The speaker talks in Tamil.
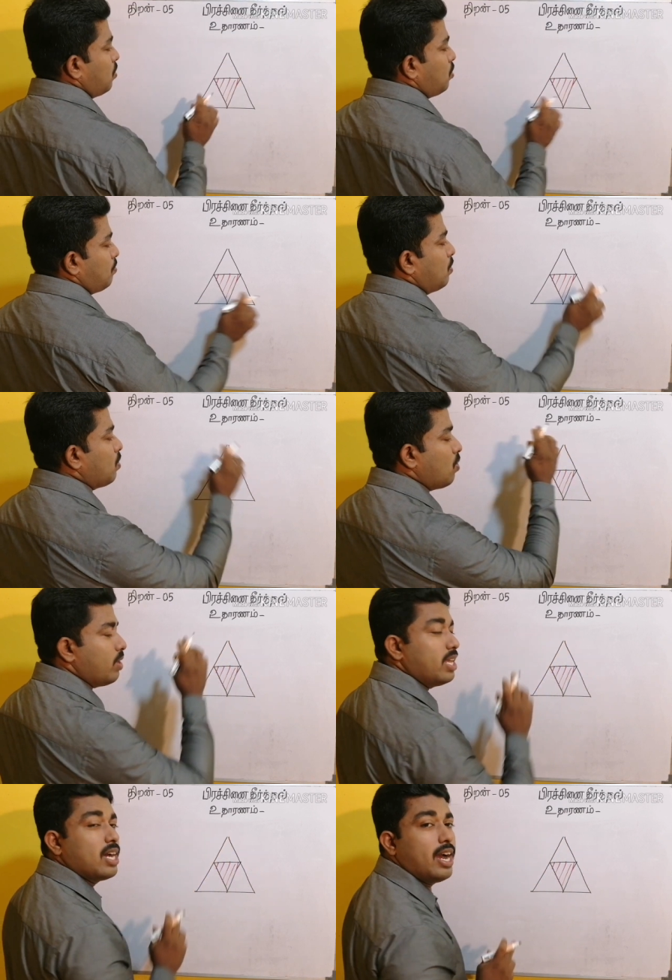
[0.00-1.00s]
ஒரு
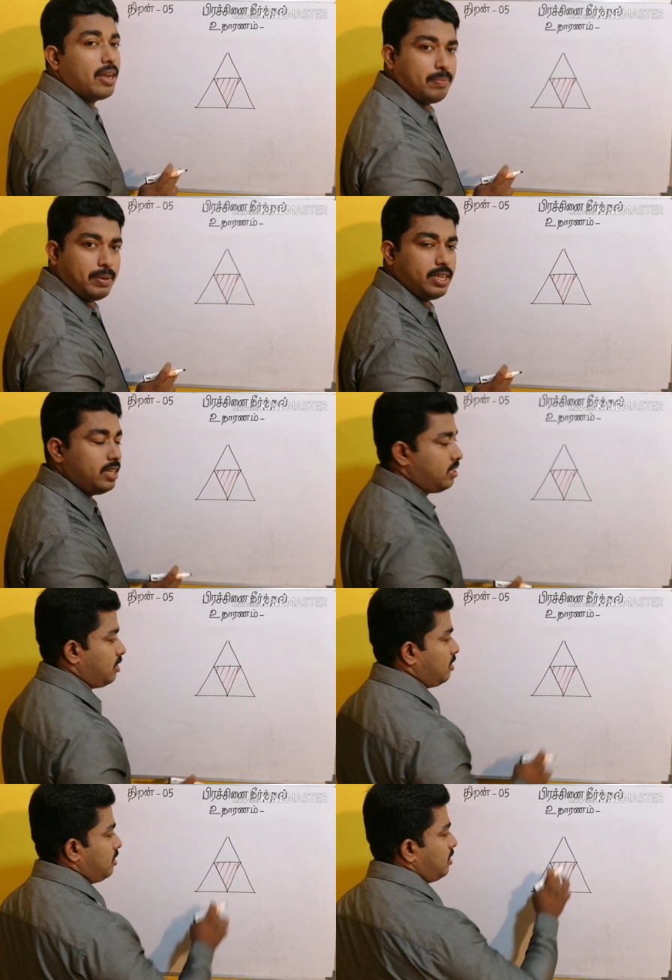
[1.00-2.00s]
முக்கோணி
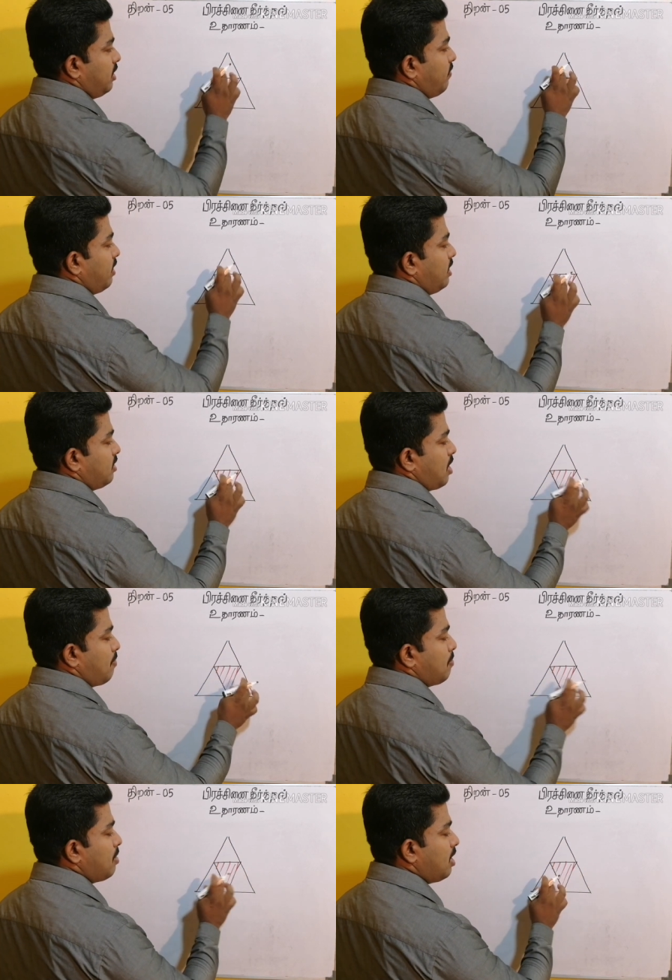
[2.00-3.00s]
காணப்படுகின்றது இவை
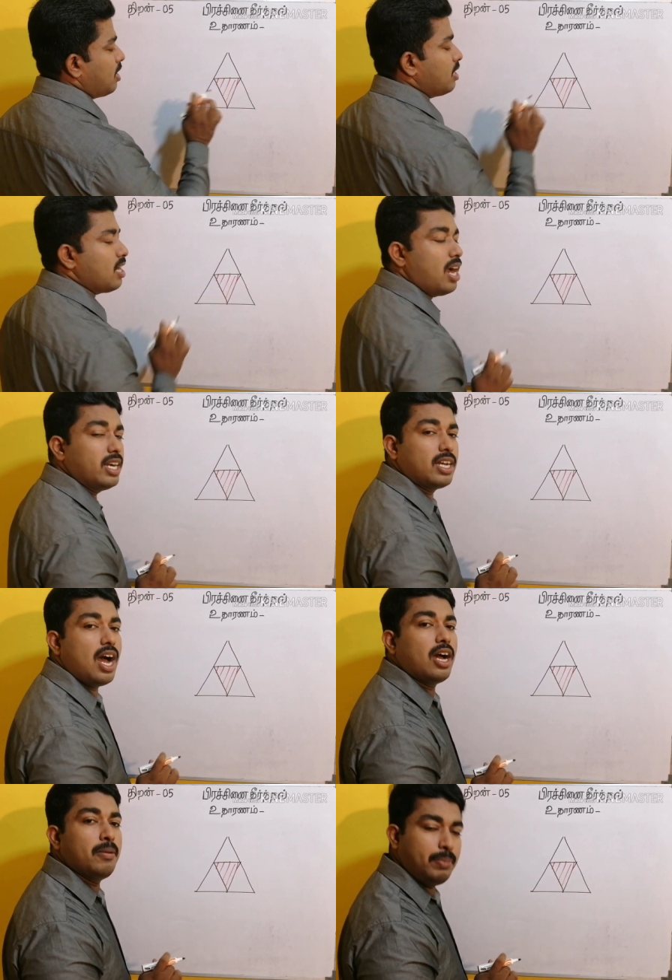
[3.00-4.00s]
சமமாக
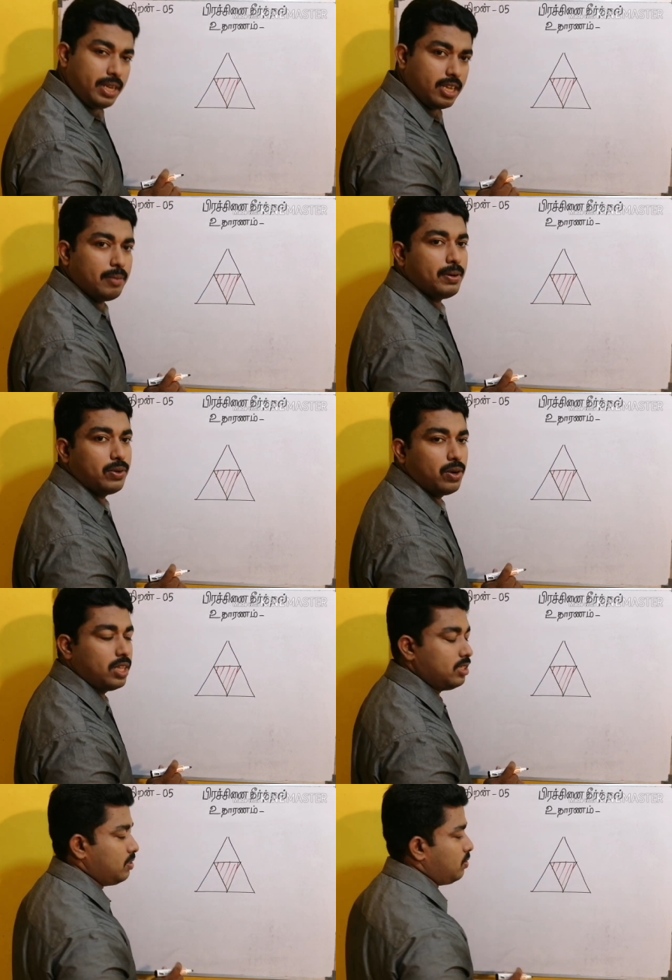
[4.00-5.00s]
நான்காக
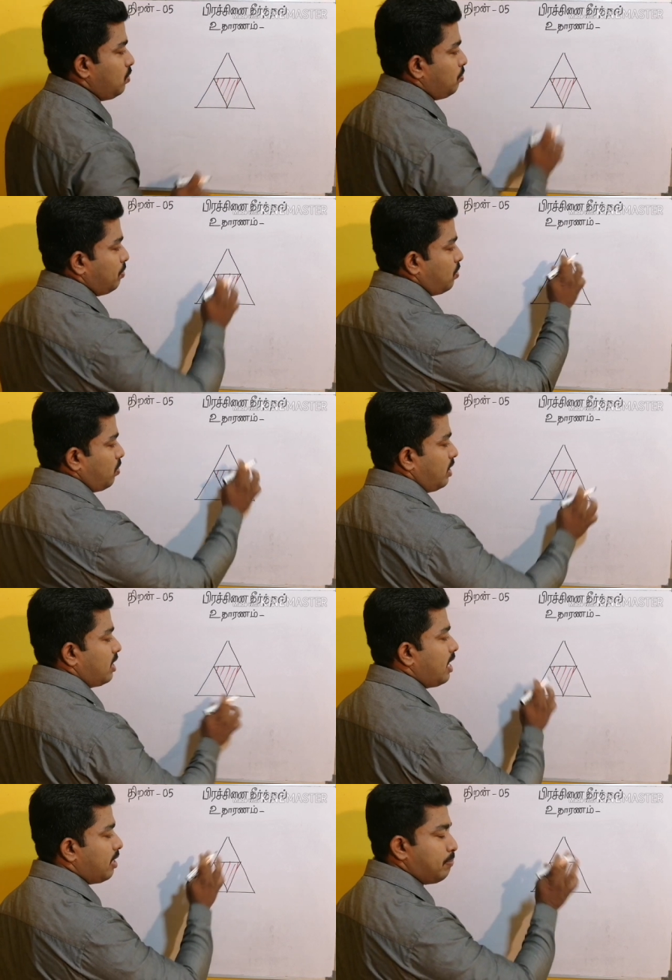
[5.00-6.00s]
பிரிக்கப்பட்டுள்ளது ஒரு முக்கோணி
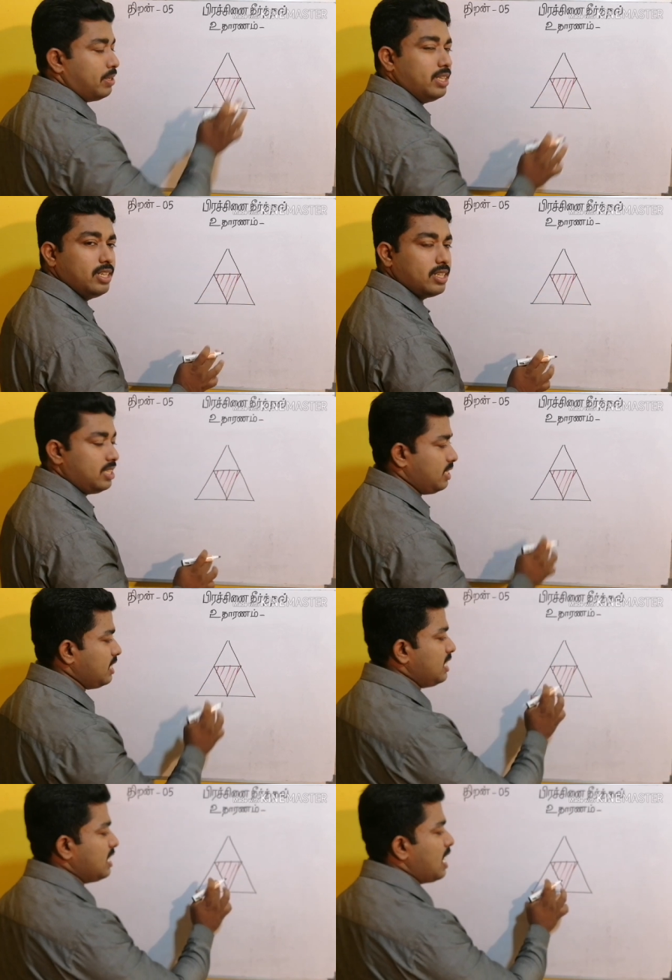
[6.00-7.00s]

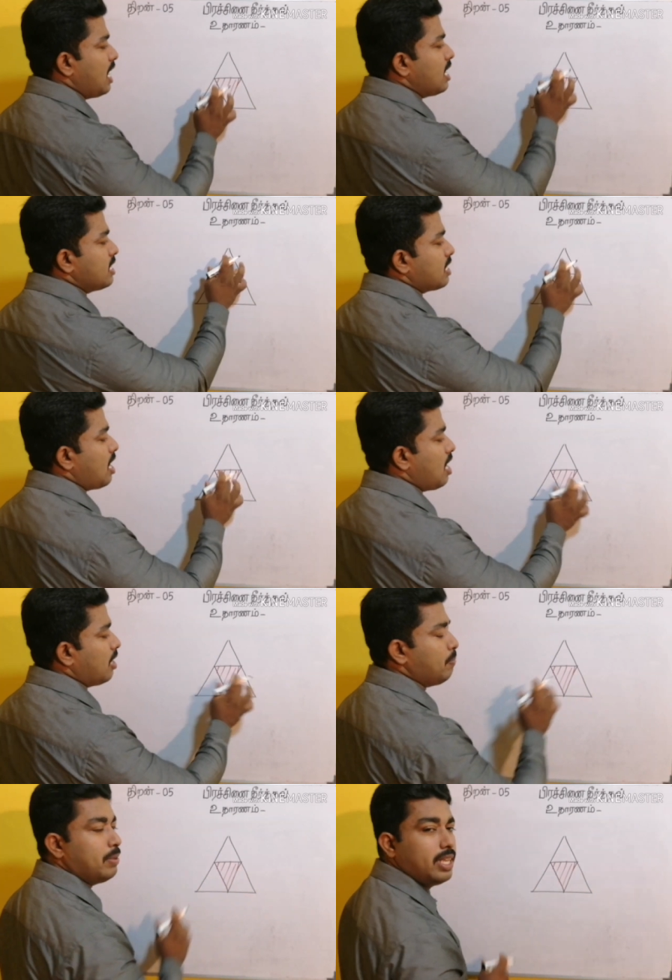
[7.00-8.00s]
காணப்படுகின்றது
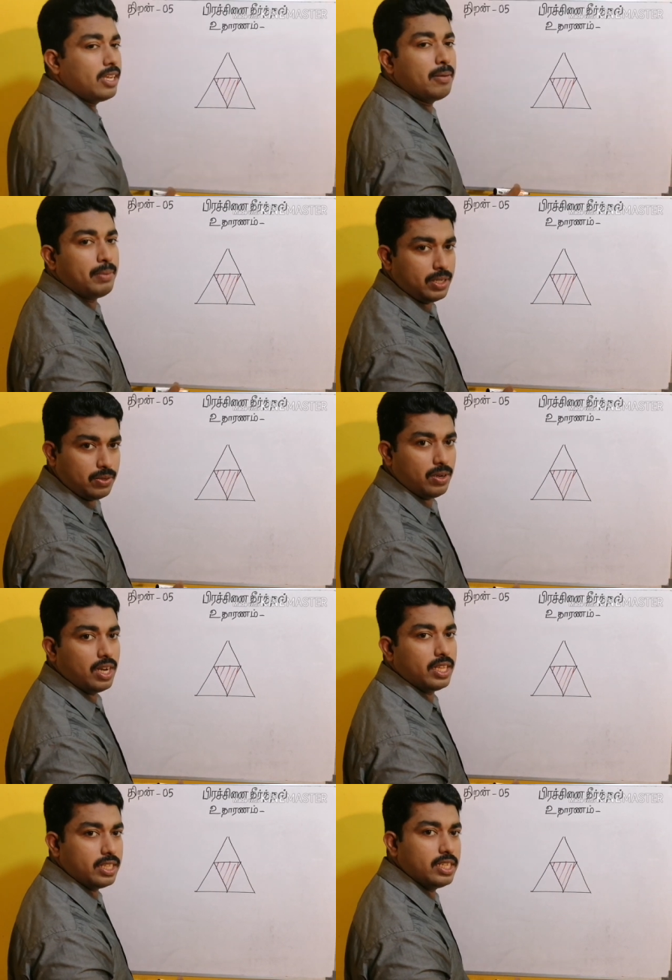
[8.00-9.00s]
நான்காக
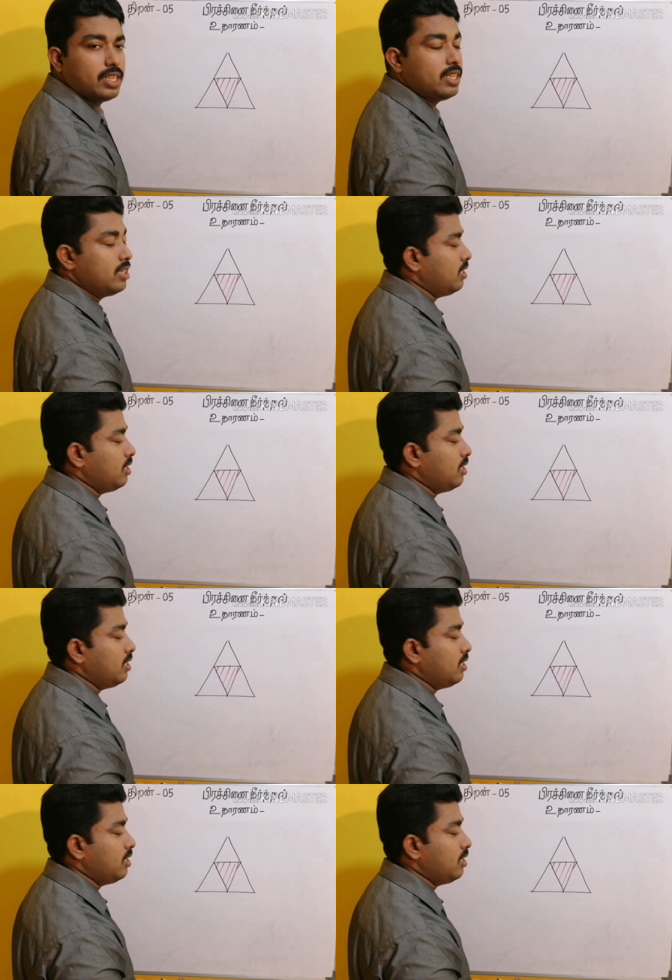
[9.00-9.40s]
பிரிக்கப்பட்டுள்ளது